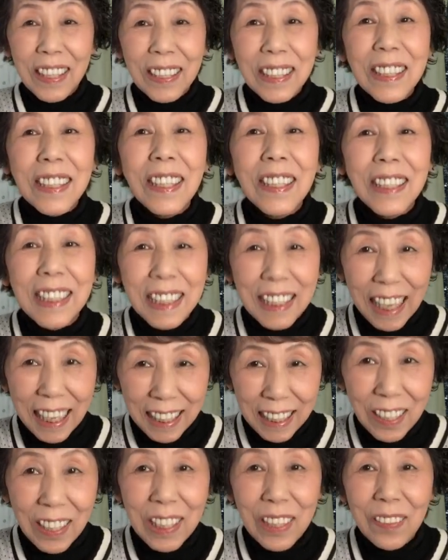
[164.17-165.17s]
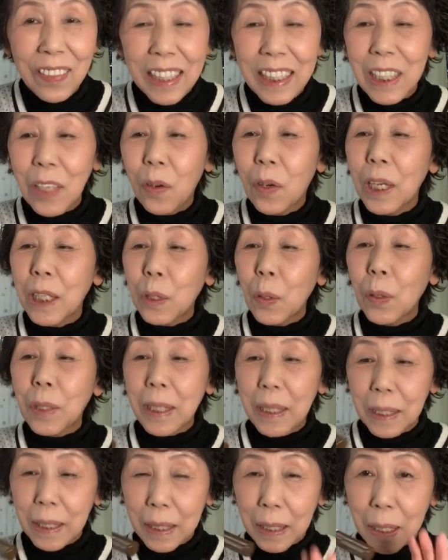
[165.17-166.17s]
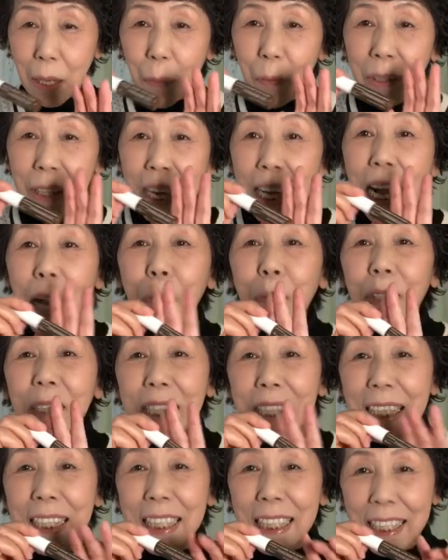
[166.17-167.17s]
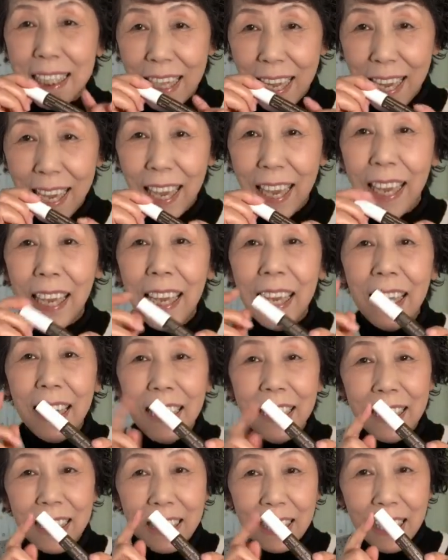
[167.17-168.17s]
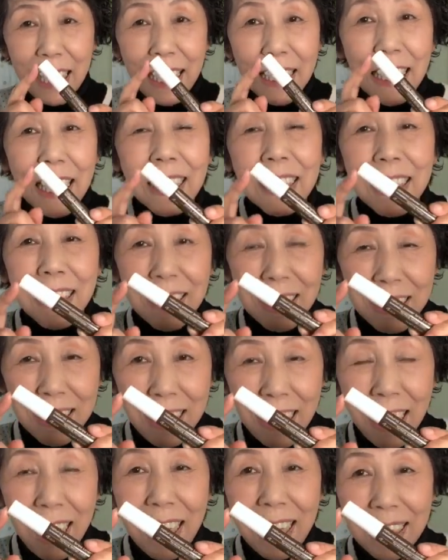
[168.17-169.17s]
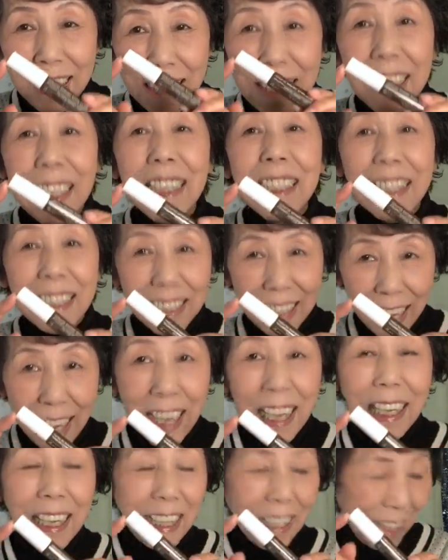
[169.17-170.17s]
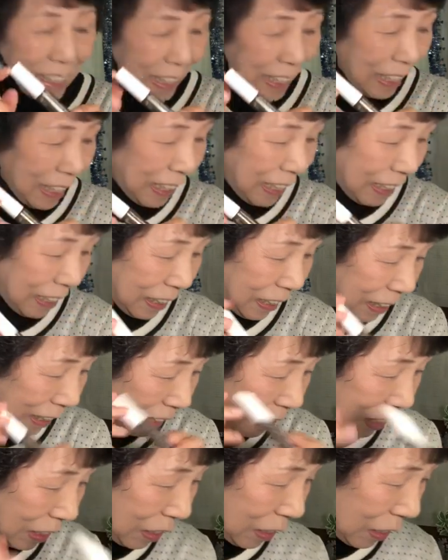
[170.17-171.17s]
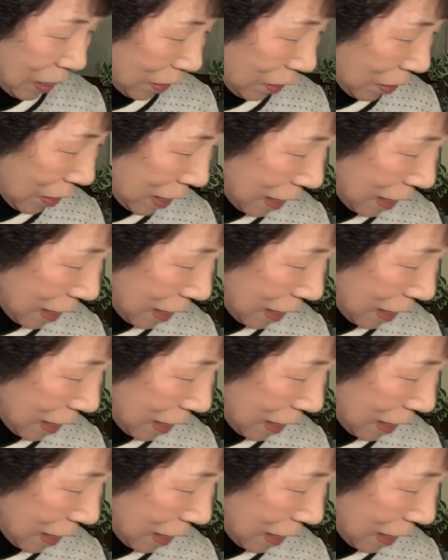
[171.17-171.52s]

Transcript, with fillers: ちょっと使っておりましてこれとっても長持ちして、え使いやすくていいですね。えーそ